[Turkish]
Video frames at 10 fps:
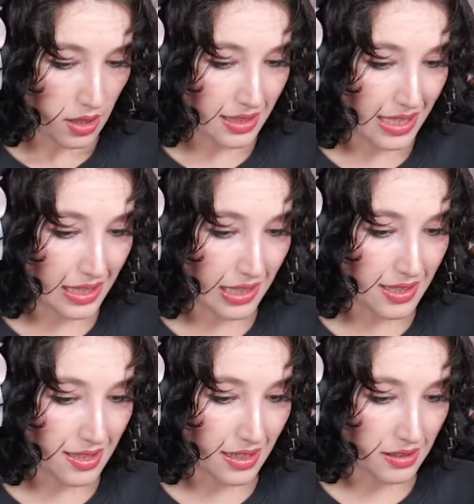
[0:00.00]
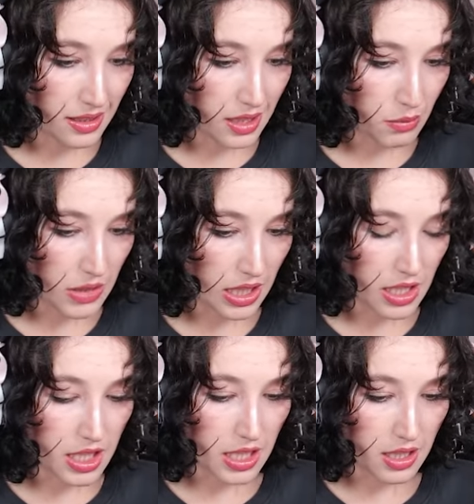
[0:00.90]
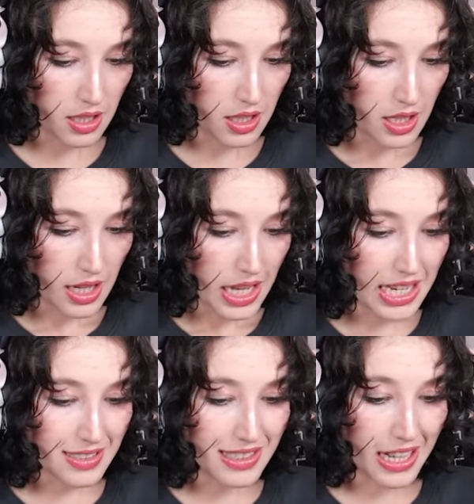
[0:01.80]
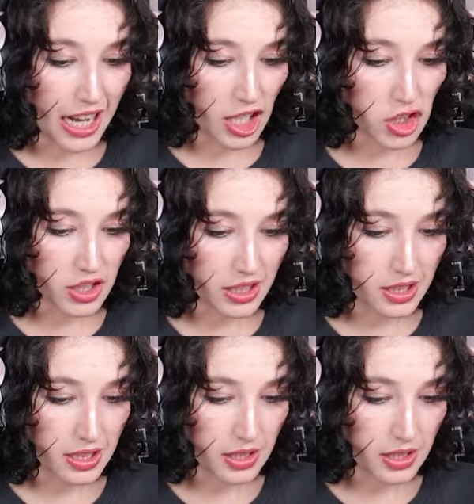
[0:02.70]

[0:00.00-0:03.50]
Granny gelirse saklanayım diye. İyi. En azından açtık.